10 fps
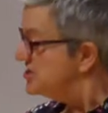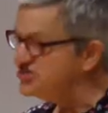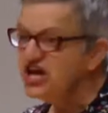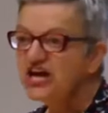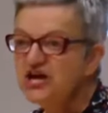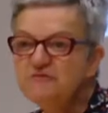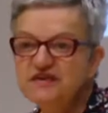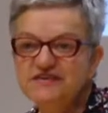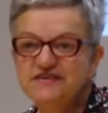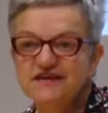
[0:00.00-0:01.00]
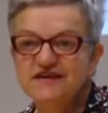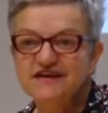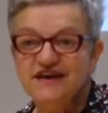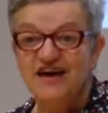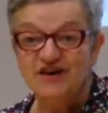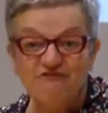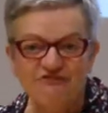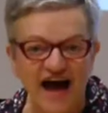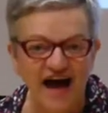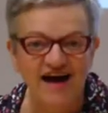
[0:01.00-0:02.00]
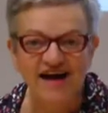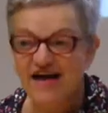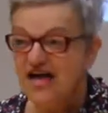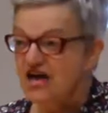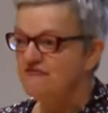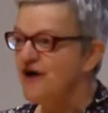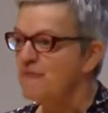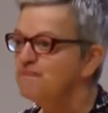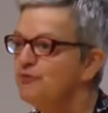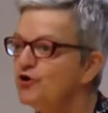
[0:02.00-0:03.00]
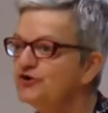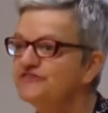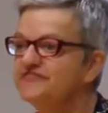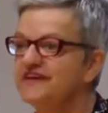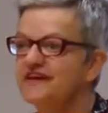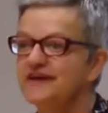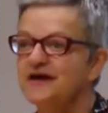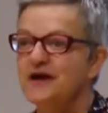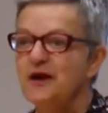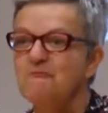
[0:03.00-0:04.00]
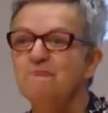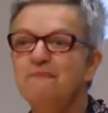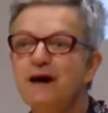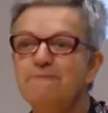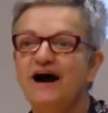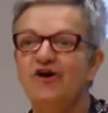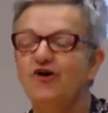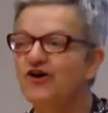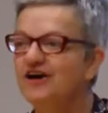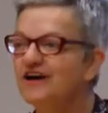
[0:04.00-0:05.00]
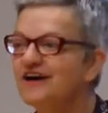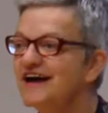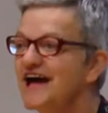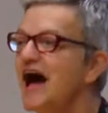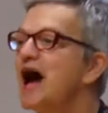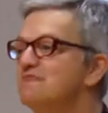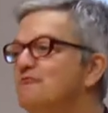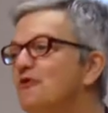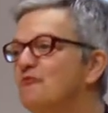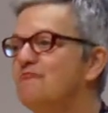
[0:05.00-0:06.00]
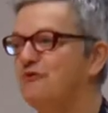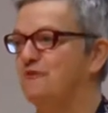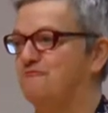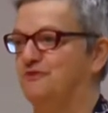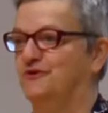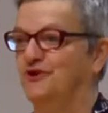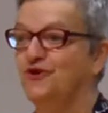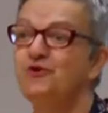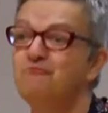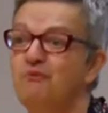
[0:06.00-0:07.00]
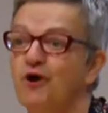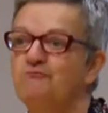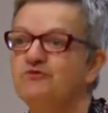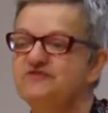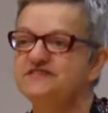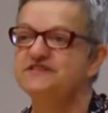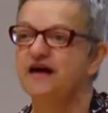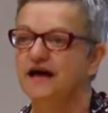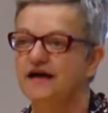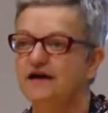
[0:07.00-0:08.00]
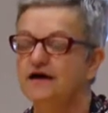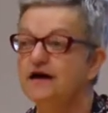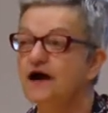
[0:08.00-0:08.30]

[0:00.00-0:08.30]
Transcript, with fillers: Jérémie, va, va porter ma parole à mon peuple, le peuple d'Israël.